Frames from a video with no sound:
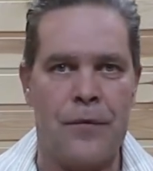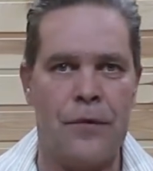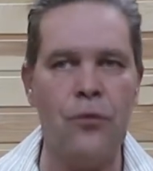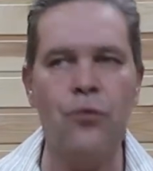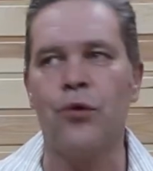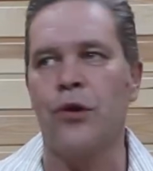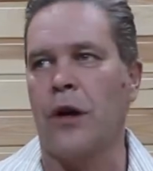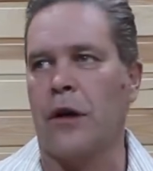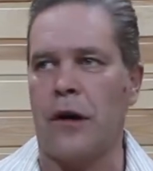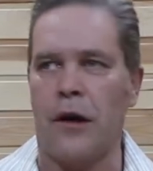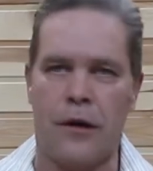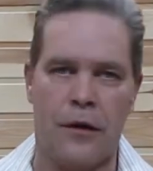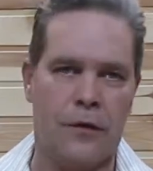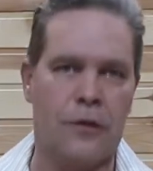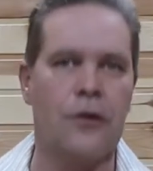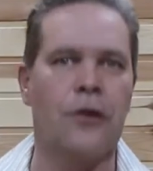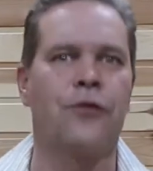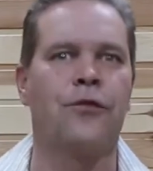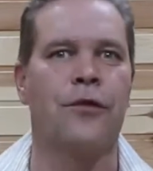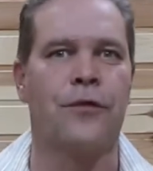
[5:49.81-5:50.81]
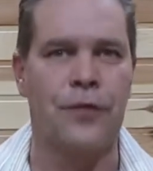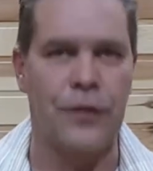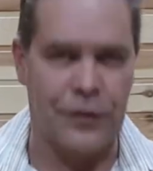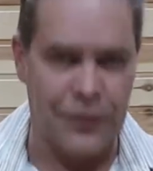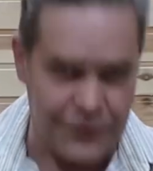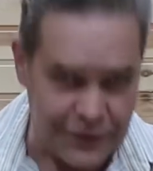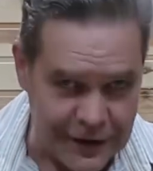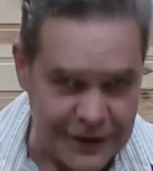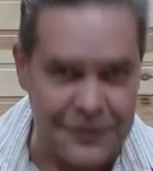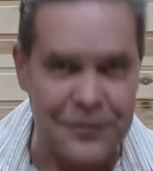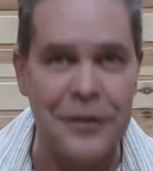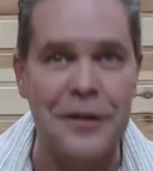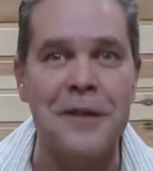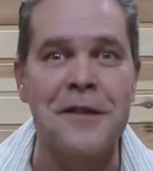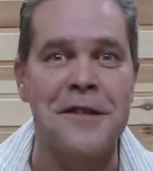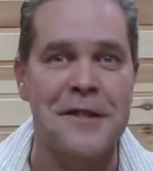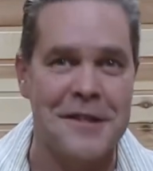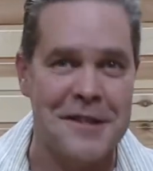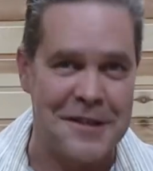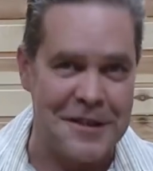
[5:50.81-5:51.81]
Ну, я как это,
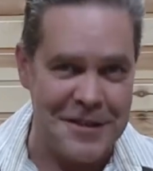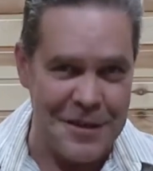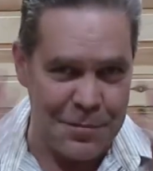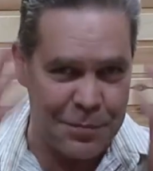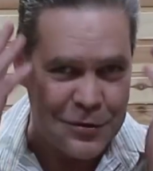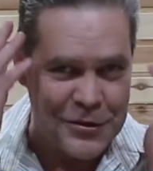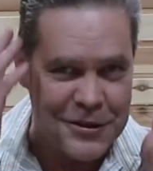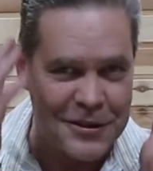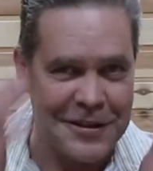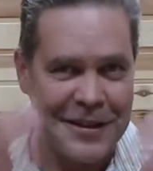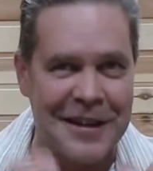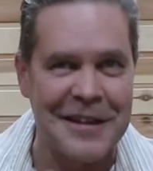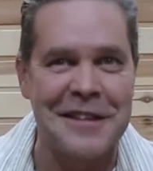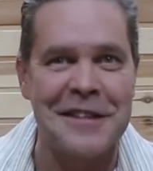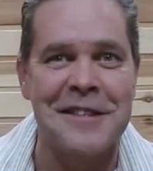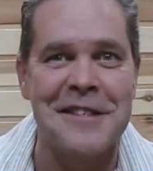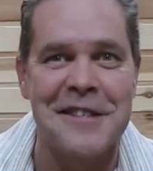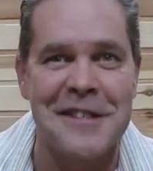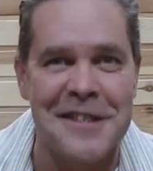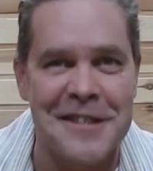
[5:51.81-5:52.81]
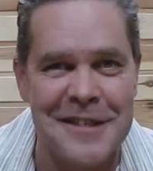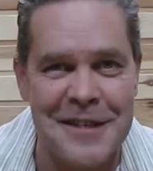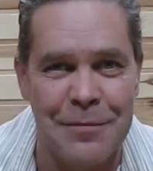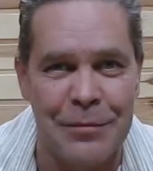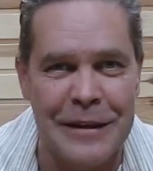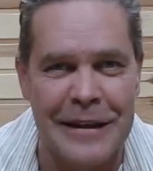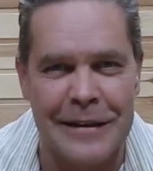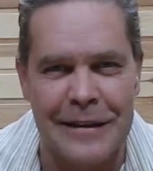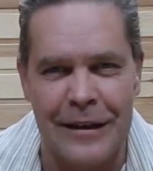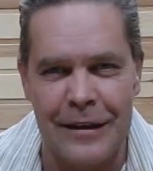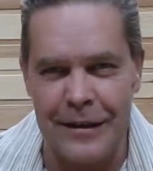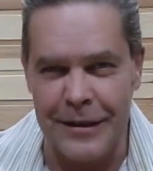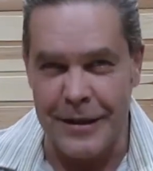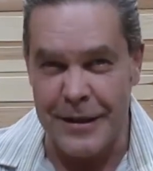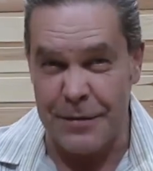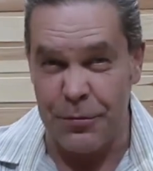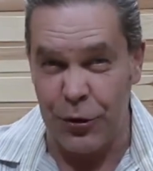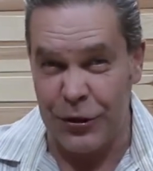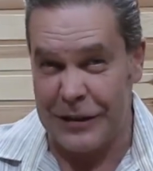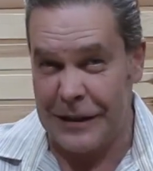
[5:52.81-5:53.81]
отвернись к стене, посчитай до 10, мне налили,
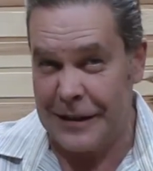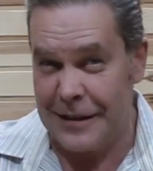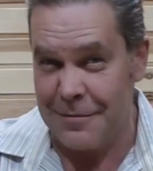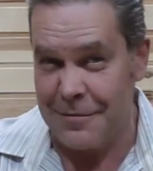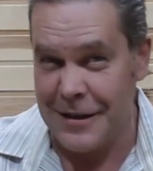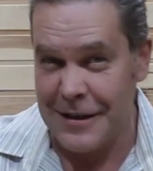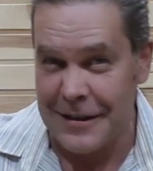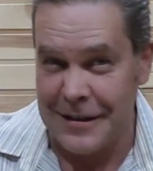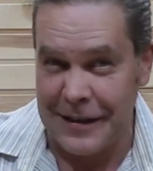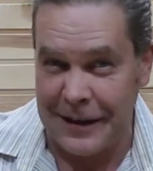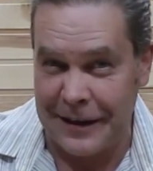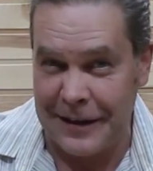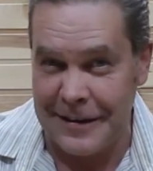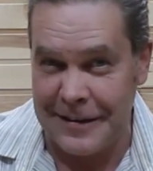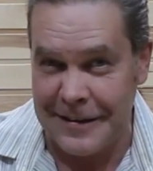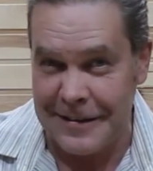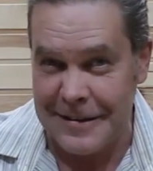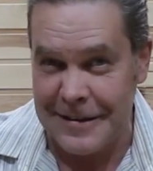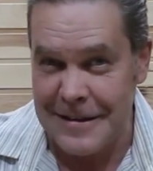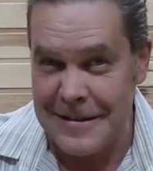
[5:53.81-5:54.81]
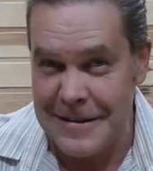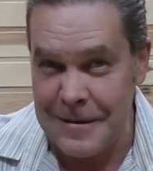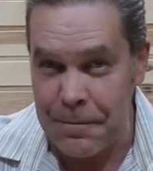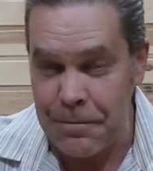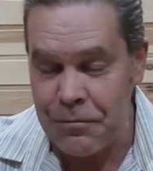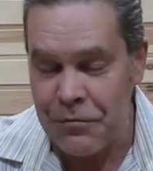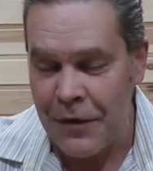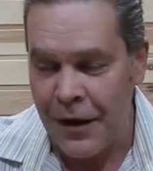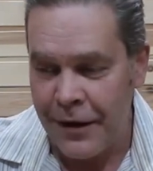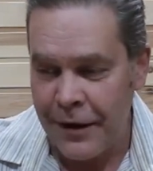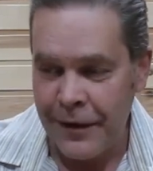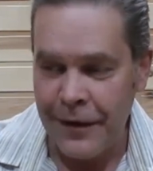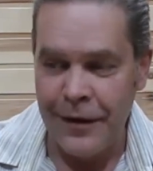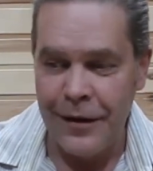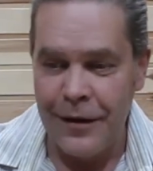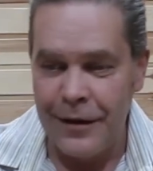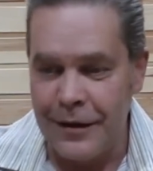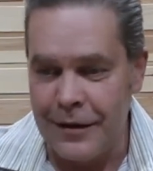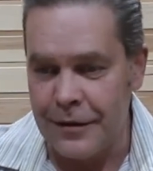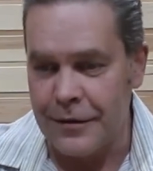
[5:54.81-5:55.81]
смотрят на меня так хитро, знаете.
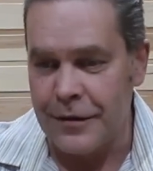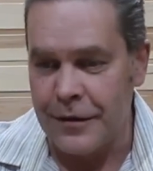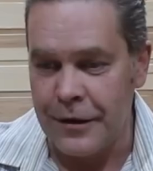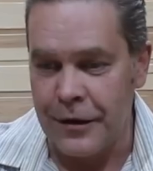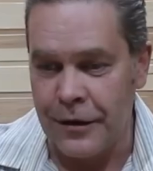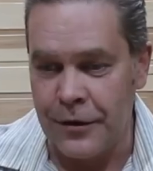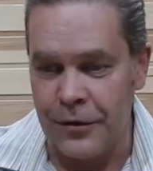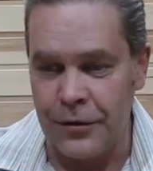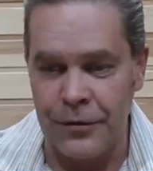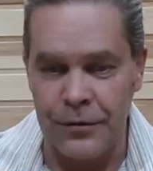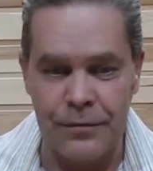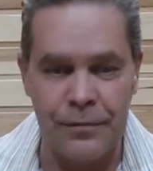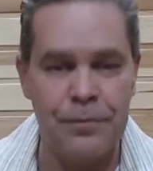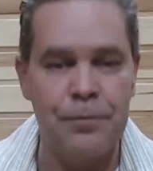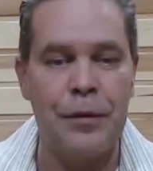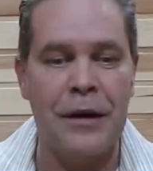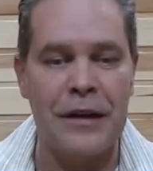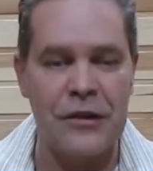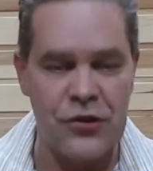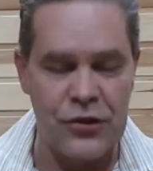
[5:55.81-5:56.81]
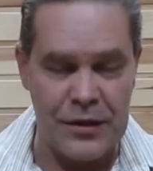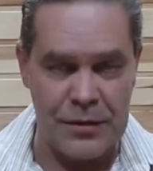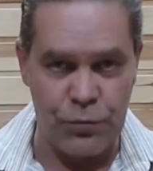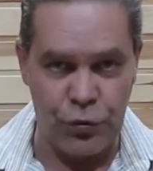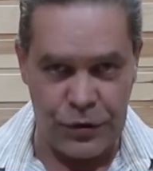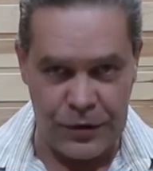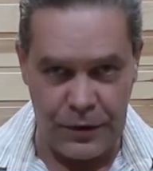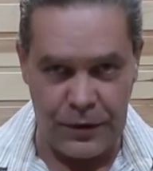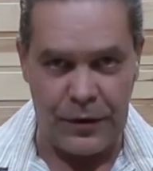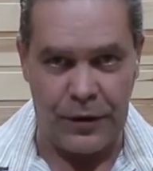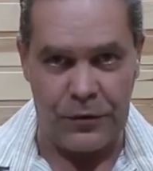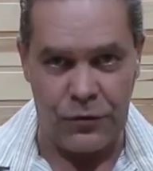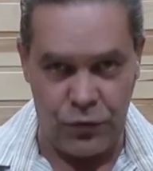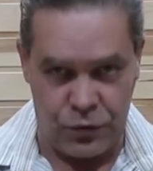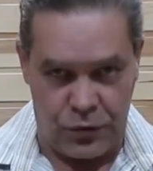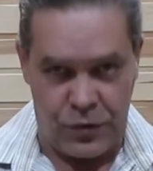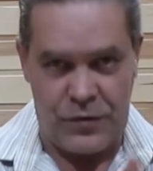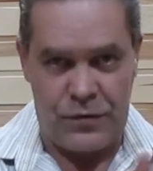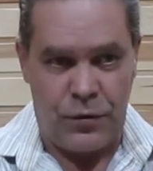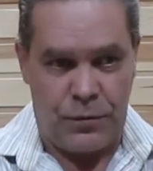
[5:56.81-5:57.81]
Хитро. Я говорю, покажите бутылки, ну,
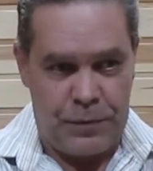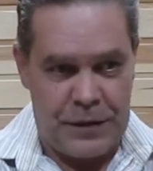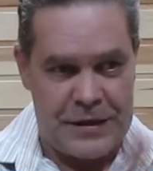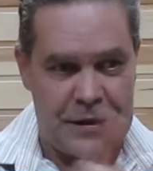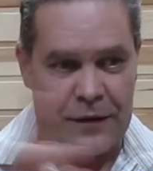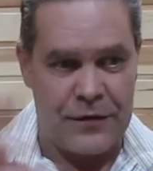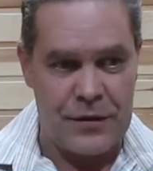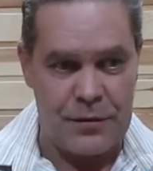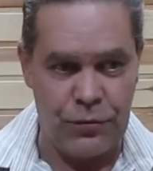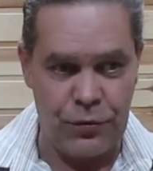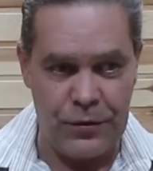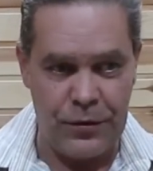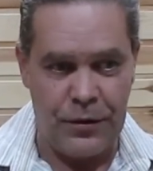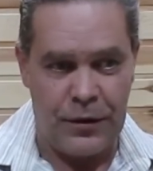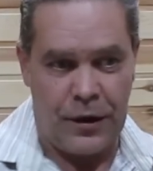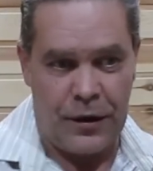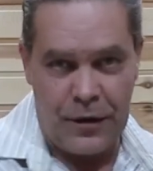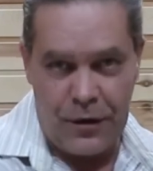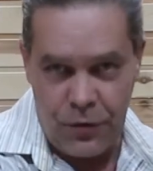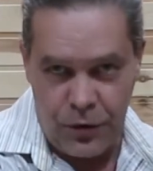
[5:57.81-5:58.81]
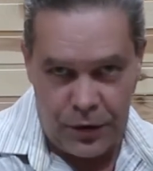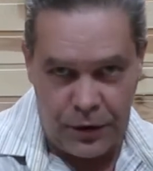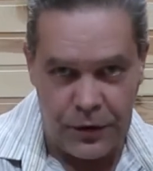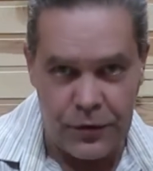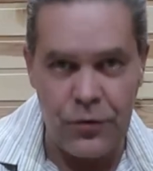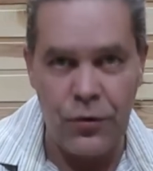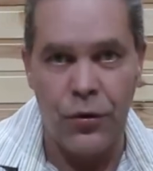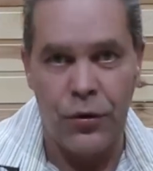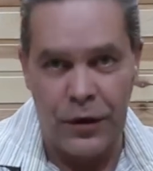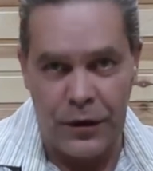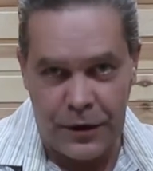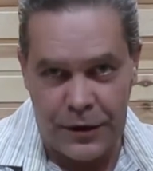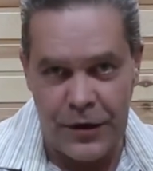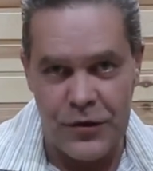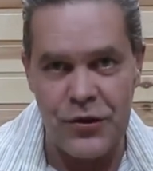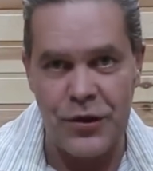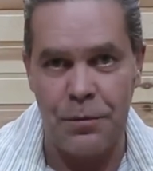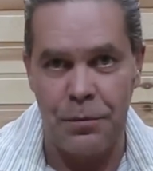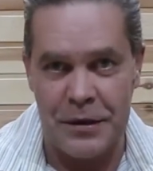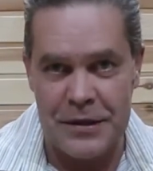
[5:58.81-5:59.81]
то есть вот поставьте бутылки, я около, не около,
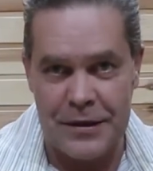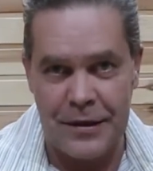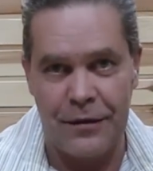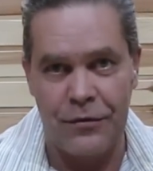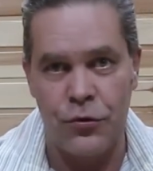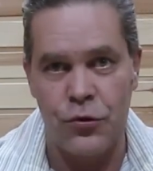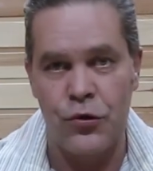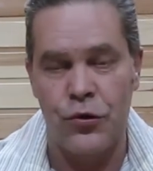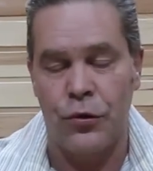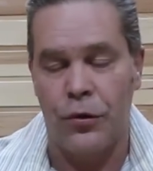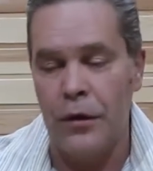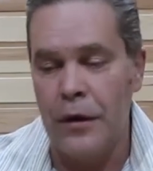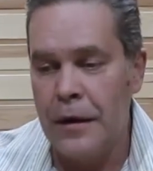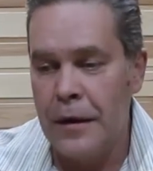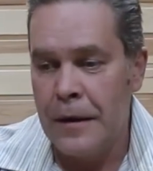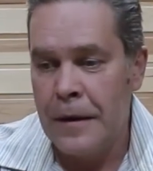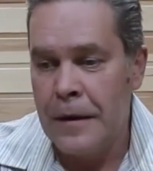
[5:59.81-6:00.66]
каждый поставлю что.